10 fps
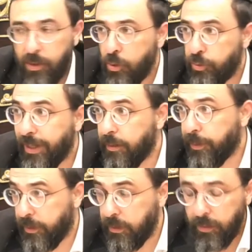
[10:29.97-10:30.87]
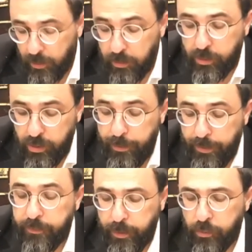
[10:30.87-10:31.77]
Jusqu'à quel prix oh, Kol
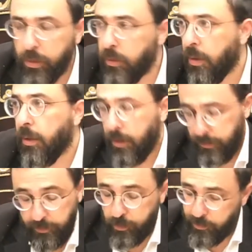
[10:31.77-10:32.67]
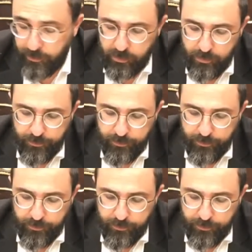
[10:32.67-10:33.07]
bravo. Bravo, bravo.